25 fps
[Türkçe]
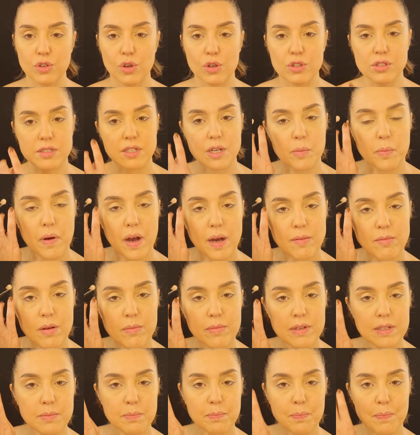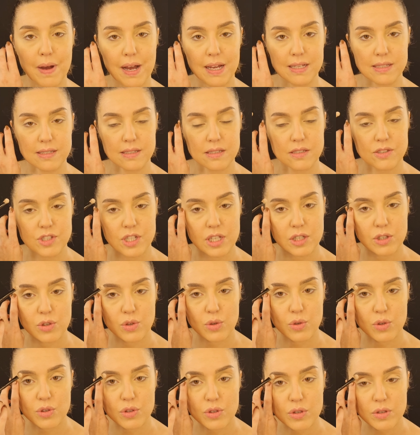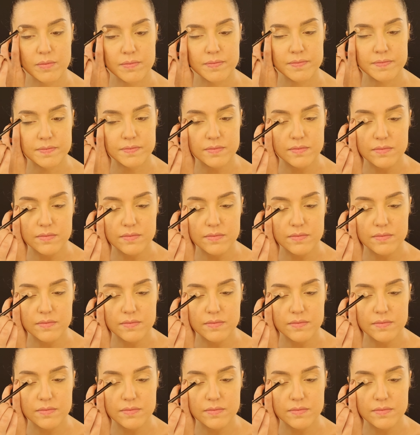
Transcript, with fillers: göz kapağıma bir baz çekiyorum.